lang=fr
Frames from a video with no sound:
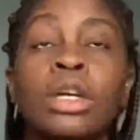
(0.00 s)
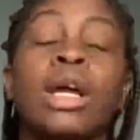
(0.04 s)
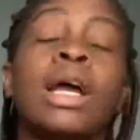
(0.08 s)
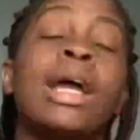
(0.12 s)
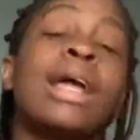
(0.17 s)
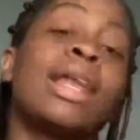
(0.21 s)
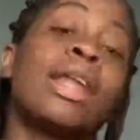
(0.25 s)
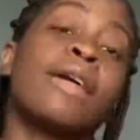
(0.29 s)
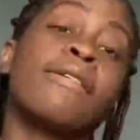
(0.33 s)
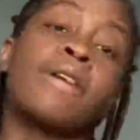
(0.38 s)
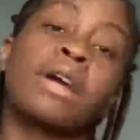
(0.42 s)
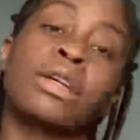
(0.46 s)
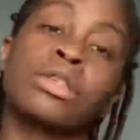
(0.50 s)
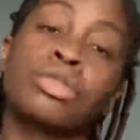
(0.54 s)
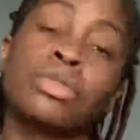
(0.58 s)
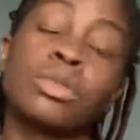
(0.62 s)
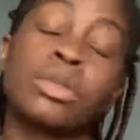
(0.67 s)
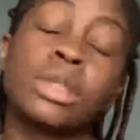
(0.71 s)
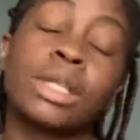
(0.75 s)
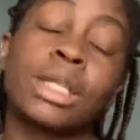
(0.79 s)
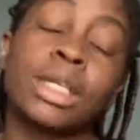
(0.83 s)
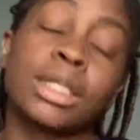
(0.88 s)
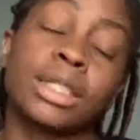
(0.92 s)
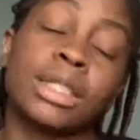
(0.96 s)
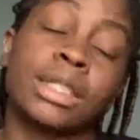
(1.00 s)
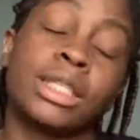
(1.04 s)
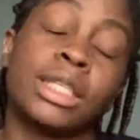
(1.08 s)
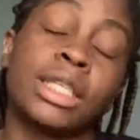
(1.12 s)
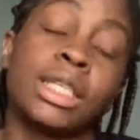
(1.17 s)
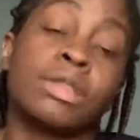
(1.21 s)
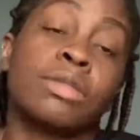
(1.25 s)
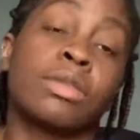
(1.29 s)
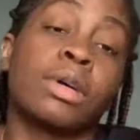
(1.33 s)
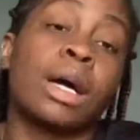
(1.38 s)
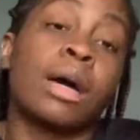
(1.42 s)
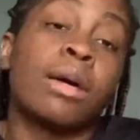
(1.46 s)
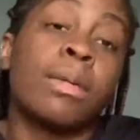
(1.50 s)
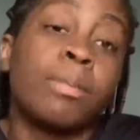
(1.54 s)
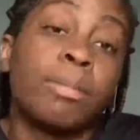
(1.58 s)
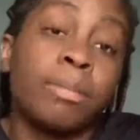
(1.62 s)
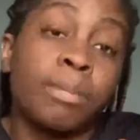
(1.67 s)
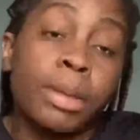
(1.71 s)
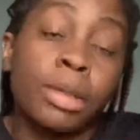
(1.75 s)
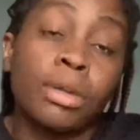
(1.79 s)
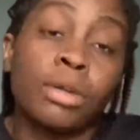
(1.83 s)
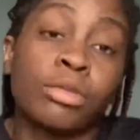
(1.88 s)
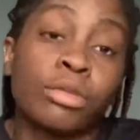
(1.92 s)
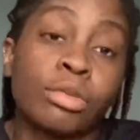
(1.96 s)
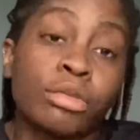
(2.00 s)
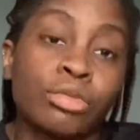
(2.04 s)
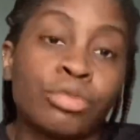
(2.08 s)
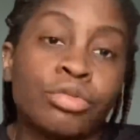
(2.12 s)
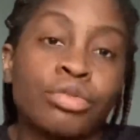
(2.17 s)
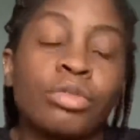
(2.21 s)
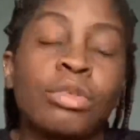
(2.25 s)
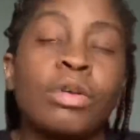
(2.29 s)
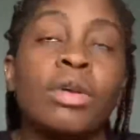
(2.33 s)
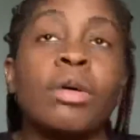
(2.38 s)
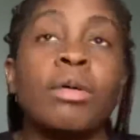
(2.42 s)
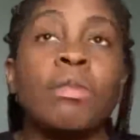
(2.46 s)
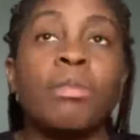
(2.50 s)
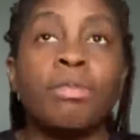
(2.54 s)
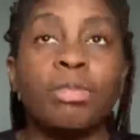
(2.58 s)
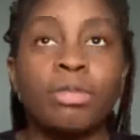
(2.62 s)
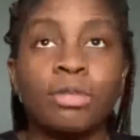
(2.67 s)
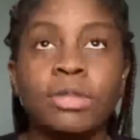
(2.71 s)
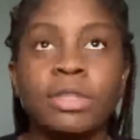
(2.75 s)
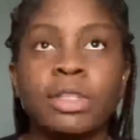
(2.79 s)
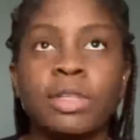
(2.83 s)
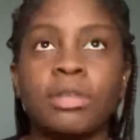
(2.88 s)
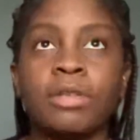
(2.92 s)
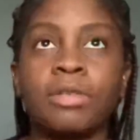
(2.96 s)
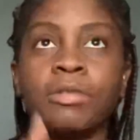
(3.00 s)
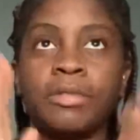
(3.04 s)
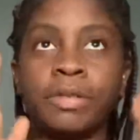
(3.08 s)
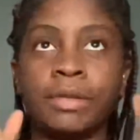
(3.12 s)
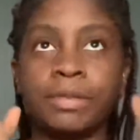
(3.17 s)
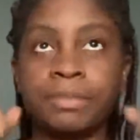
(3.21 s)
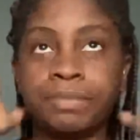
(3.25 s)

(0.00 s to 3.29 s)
la facture d'électricité sera bien entendu plus élevée.